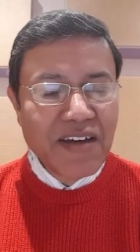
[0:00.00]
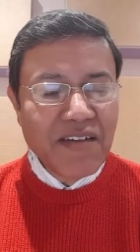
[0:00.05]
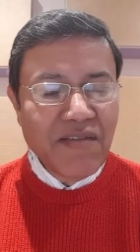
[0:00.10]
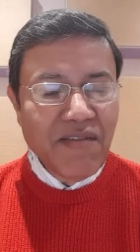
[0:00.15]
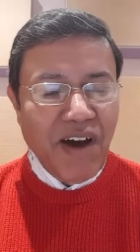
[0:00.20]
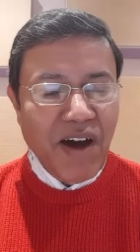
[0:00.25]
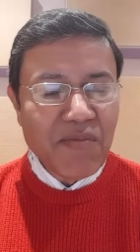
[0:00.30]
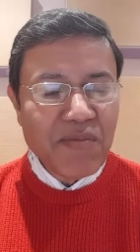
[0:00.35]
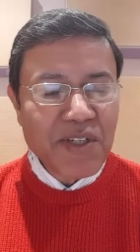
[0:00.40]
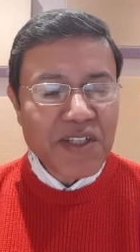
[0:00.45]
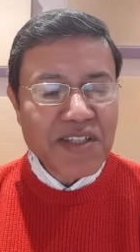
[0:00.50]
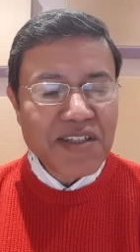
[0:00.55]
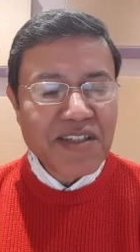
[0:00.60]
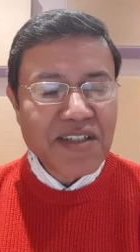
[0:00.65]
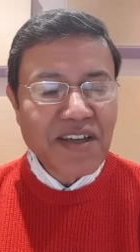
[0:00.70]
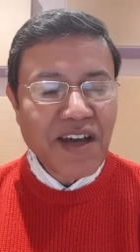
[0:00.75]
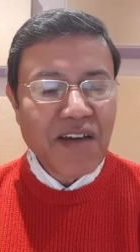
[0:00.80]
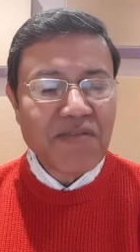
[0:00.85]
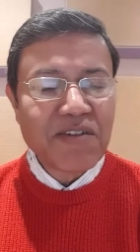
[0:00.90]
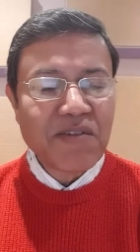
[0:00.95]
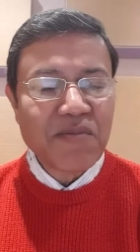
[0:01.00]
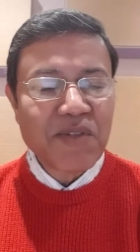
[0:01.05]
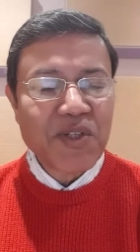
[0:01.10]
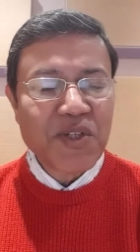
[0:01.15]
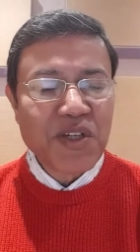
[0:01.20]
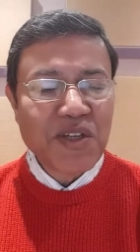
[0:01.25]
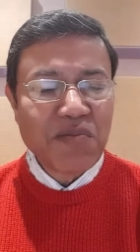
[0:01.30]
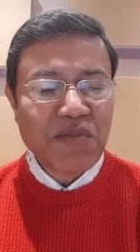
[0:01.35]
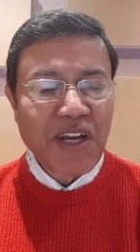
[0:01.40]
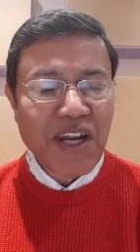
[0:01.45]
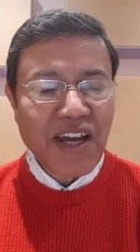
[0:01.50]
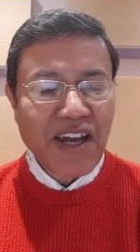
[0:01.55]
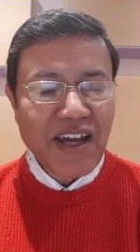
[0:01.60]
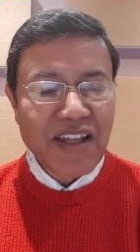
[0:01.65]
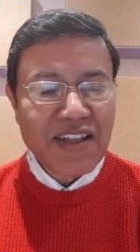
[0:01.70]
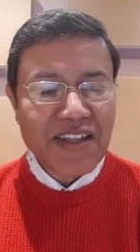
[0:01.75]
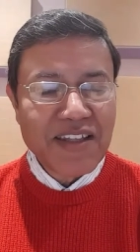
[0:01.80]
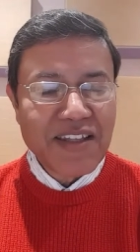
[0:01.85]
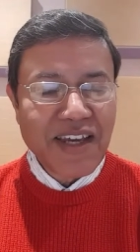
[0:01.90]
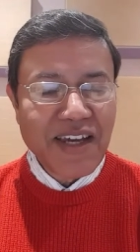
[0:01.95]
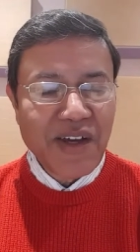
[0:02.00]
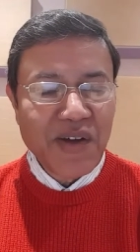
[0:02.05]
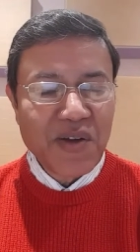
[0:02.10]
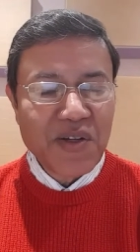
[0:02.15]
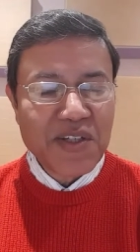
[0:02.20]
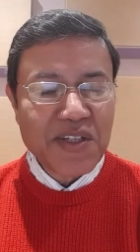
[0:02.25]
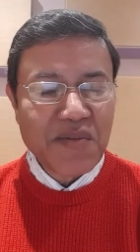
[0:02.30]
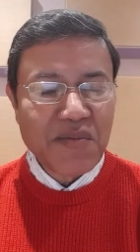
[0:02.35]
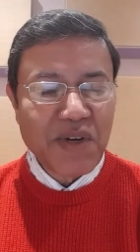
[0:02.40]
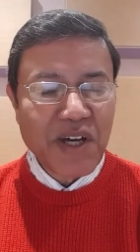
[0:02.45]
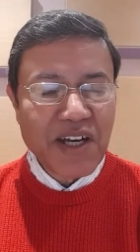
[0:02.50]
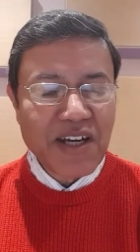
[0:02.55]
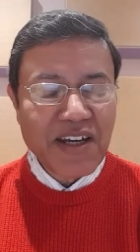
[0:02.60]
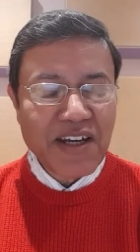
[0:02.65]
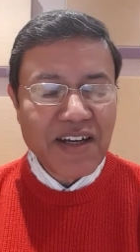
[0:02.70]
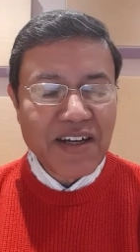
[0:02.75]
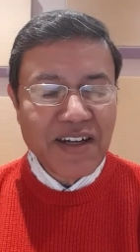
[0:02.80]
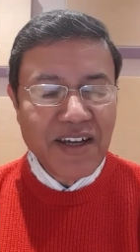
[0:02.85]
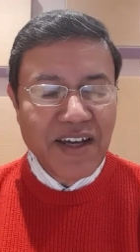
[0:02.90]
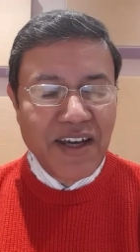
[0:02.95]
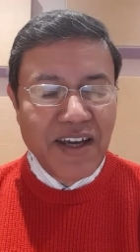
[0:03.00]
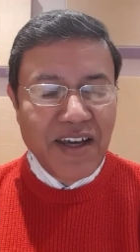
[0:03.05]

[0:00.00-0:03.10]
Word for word: वापस काफ़ी मशीन में लगा देता है और इसे भरकर